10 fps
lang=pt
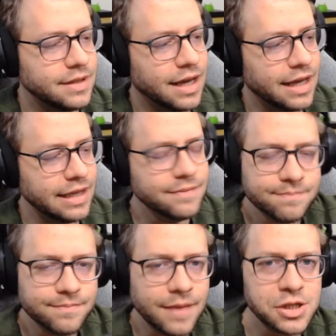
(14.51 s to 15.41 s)
E aí
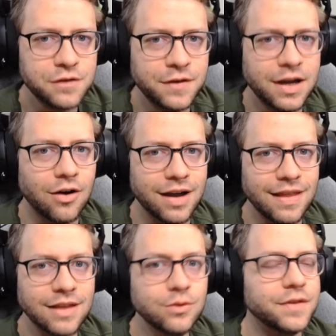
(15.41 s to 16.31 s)
a gente fica com
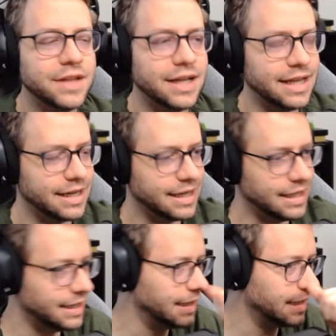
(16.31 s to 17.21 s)
aquela dúvida, né?
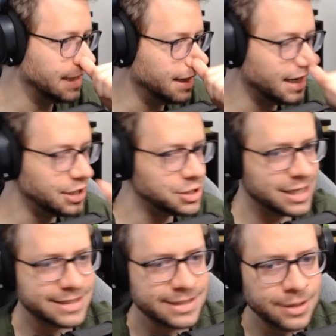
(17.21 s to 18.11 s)
Aquela, aquela grande
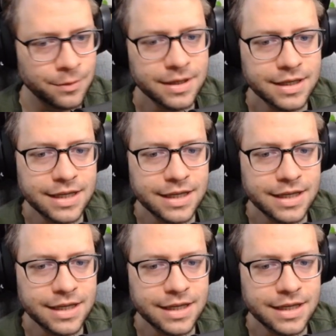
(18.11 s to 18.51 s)
questão.